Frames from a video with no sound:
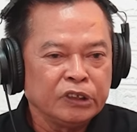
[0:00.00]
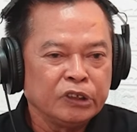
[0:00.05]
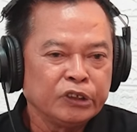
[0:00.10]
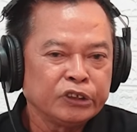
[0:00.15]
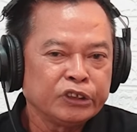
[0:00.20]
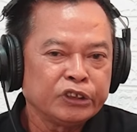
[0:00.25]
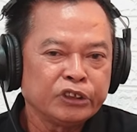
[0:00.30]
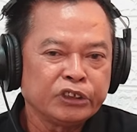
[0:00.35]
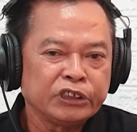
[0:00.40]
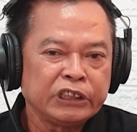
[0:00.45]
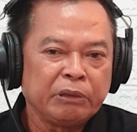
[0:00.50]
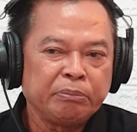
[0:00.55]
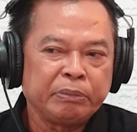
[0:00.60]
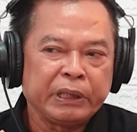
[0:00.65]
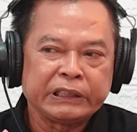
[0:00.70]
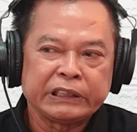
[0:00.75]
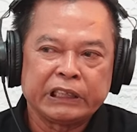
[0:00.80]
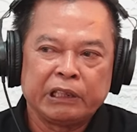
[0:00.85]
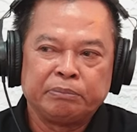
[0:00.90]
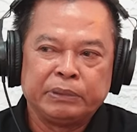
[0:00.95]
Khususnya
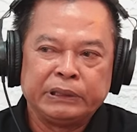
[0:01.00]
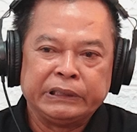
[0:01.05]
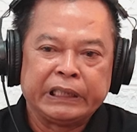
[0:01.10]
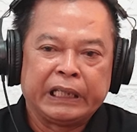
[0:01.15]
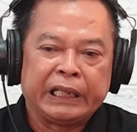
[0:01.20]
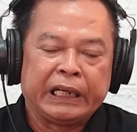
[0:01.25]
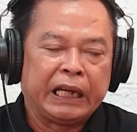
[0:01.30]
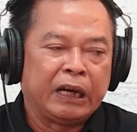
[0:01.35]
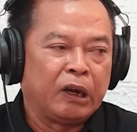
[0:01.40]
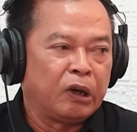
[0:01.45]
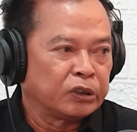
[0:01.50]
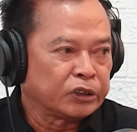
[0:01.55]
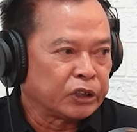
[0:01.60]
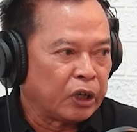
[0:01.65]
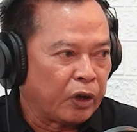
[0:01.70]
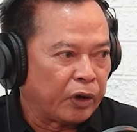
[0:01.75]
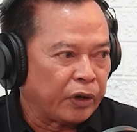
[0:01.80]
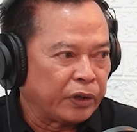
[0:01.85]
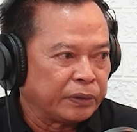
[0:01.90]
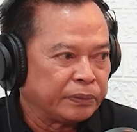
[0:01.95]
pasca bencana
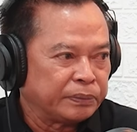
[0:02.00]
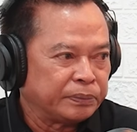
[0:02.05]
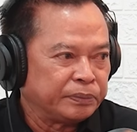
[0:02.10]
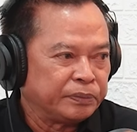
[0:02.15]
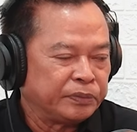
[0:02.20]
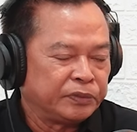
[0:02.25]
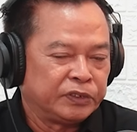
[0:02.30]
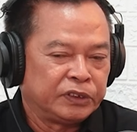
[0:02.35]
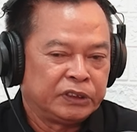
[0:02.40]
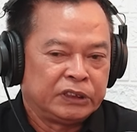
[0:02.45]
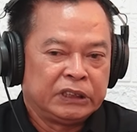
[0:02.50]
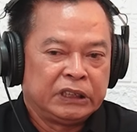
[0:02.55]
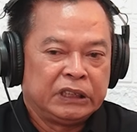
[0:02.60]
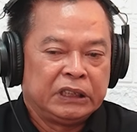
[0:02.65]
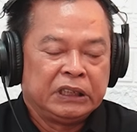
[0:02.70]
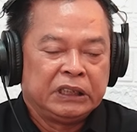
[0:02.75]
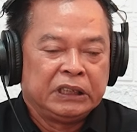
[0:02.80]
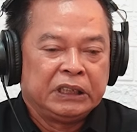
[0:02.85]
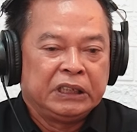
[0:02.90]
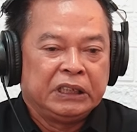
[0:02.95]
longsor.
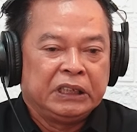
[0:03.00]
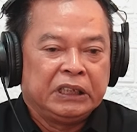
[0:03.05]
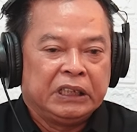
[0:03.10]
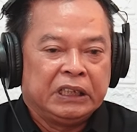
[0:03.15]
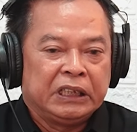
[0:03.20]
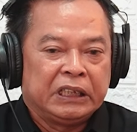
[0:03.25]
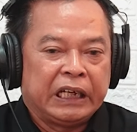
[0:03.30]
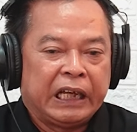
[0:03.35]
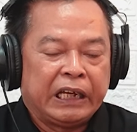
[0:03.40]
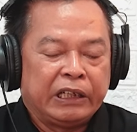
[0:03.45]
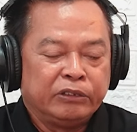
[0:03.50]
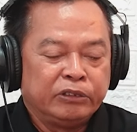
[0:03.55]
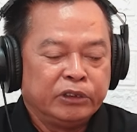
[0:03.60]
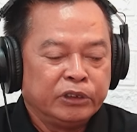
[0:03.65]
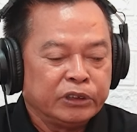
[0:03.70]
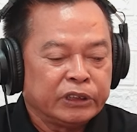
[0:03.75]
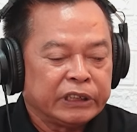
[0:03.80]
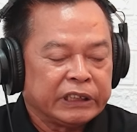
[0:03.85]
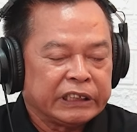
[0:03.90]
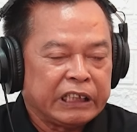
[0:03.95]

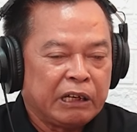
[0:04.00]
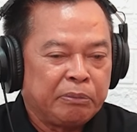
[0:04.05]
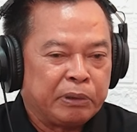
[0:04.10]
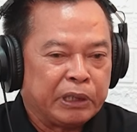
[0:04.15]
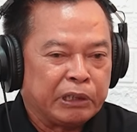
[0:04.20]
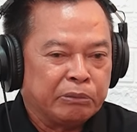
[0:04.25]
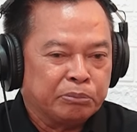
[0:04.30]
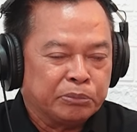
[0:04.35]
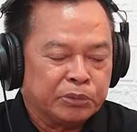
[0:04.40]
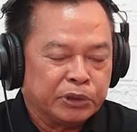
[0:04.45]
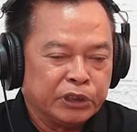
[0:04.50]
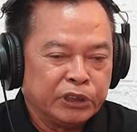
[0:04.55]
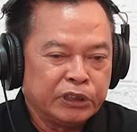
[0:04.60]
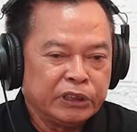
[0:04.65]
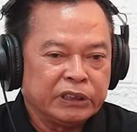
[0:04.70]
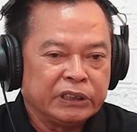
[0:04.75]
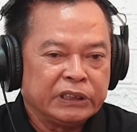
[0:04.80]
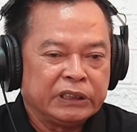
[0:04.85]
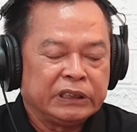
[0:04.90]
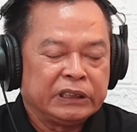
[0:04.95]
Lalu kita
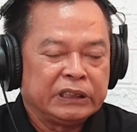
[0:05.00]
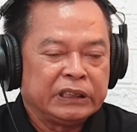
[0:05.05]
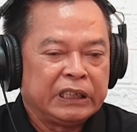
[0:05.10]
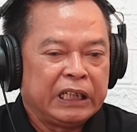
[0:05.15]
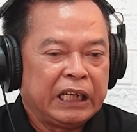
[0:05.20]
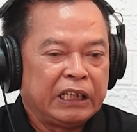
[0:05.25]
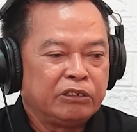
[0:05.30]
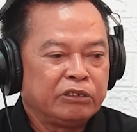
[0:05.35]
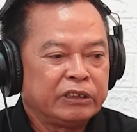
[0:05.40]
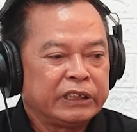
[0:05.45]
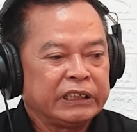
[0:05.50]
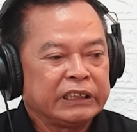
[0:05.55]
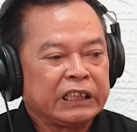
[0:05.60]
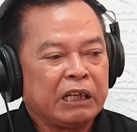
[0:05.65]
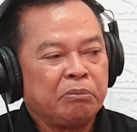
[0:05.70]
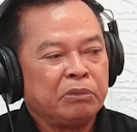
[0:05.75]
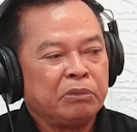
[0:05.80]
berembuk, lalu kita